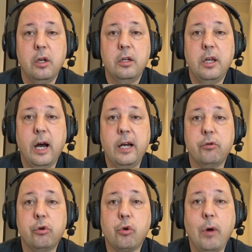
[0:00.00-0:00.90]
E aí
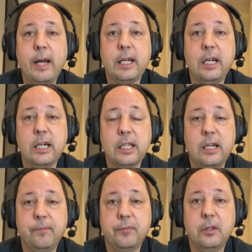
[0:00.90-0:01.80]
Uruguai e
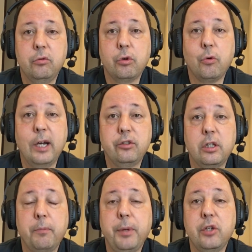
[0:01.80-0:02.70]
Gana, Uruguai só
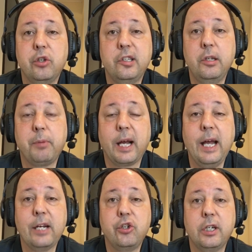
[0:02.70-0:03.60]
depende de si para
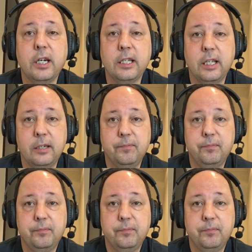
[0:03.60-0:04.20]
ganhar de Gana.